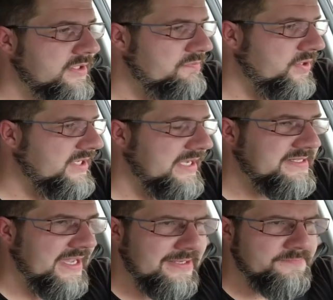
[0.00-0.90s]
Und ich möchte
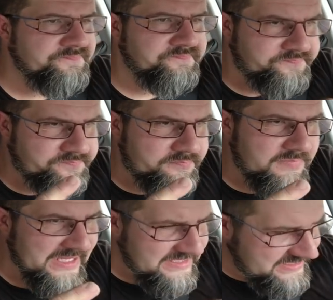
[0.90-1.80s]
halt zeigen,
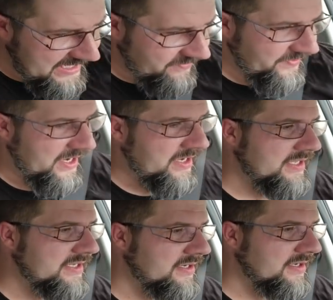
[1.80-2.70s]
dass der Wagen
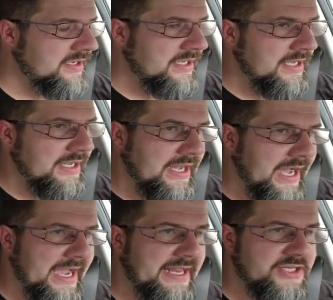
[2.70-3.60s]
hier
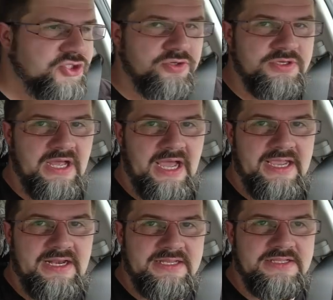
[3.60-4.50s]
eigentlich schon eine
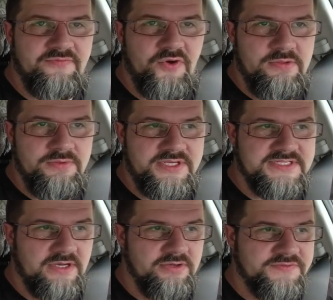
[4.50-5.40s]
eierlegende
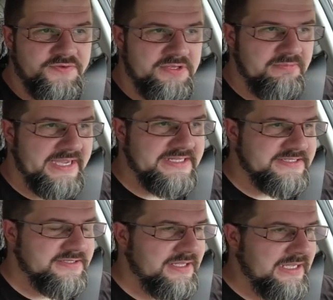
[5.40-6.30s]
Wollmilchsau ist für die
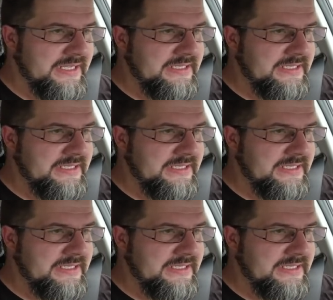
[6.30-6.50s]
meisten.